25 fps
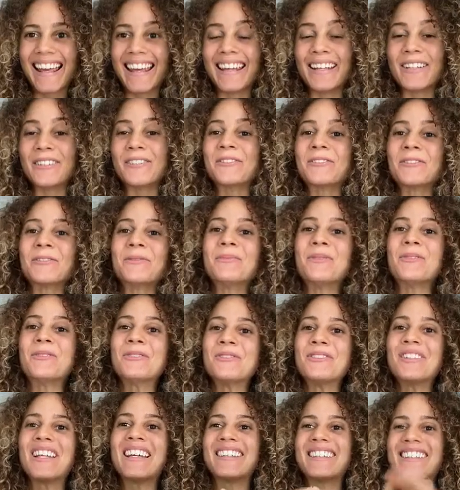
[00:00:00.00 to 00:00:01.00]
Hello tout le
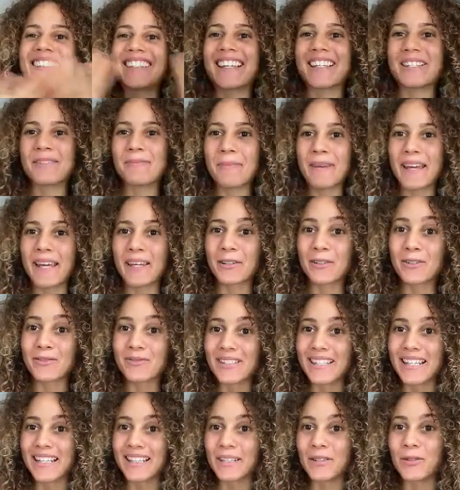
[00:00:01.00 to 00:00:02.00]
monde, j'espère que
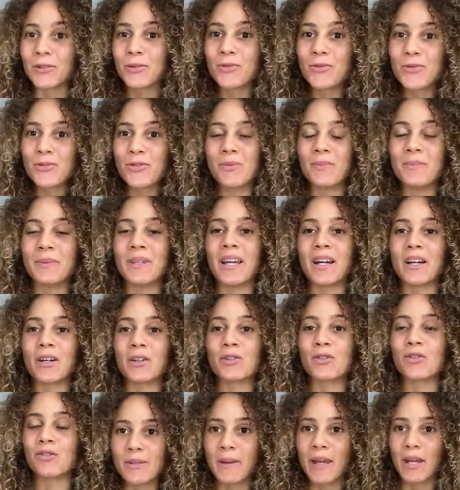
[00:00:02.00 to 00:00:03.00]
vous allez tous bien,
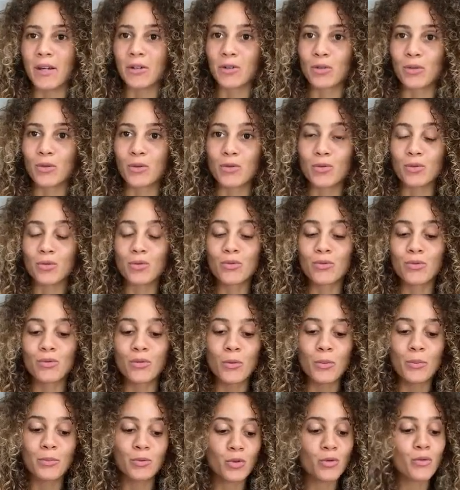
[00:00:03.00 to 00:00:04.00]
que j'espère que
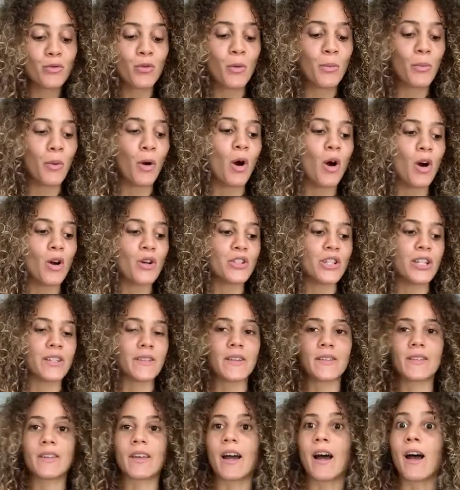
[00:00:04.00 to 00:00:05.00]
vos, tous vos proches,
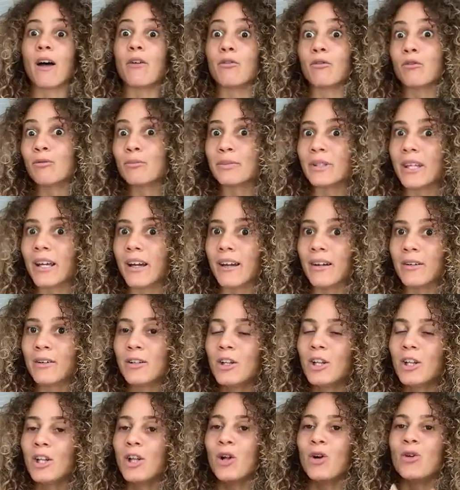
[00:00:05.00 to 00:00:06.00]
etc. vont bien.
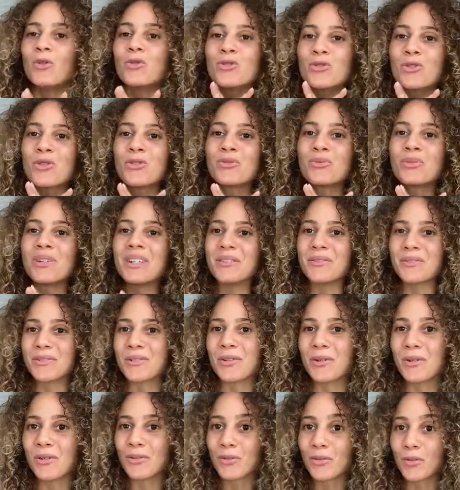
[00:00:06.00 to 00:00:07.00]
Aujourd'hui, on
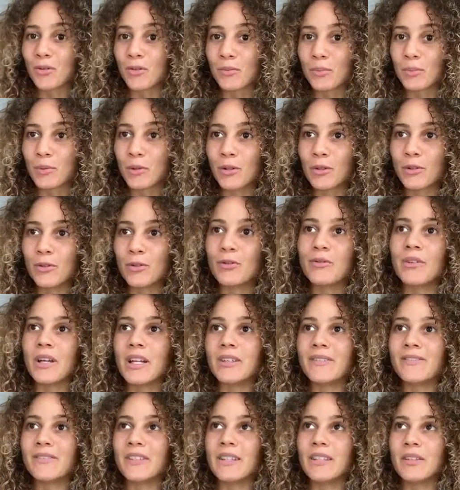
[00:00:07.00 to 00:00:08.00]
se retrouve pour une
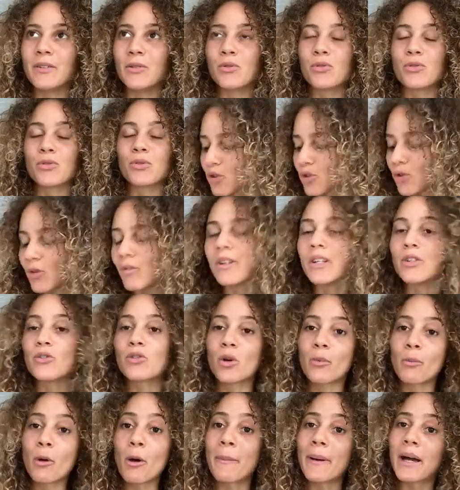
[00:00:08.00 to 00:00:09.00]
nouvelle vidéo. Je vais
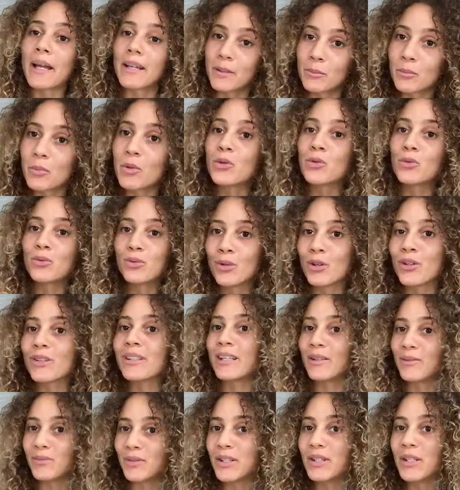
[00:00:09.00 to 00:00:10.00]
sûrement parler beaucoup dans
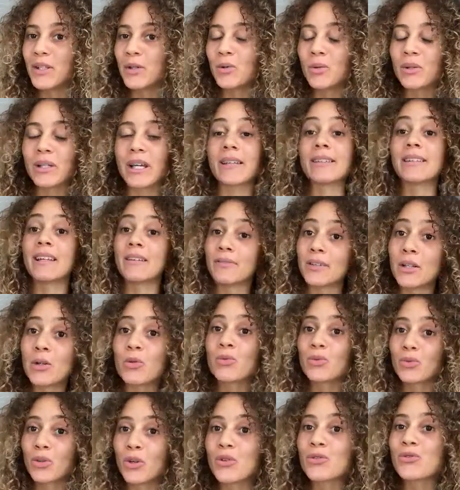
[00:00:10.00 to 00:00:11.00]
cette vidéo car ça fait
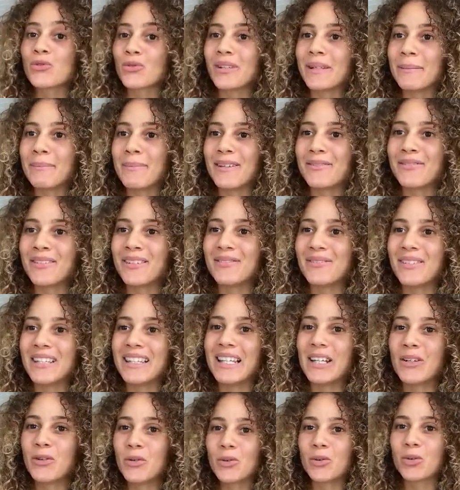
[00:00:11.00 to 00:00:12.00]
longtemps que je n'ai pas fait de
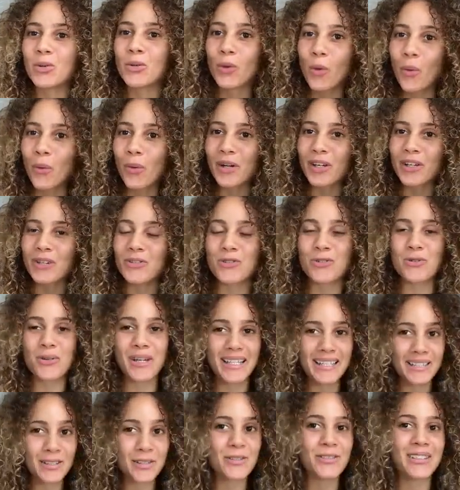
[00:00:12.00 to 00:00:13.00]
vidéo, donc je
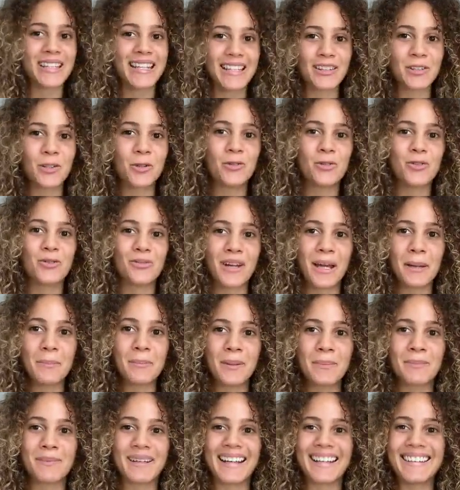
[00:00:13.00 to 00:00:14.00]
risque d'être une vraie
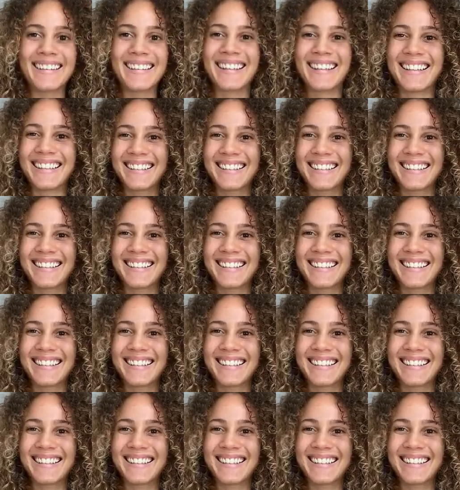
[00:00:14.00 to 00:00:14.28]
pipelette.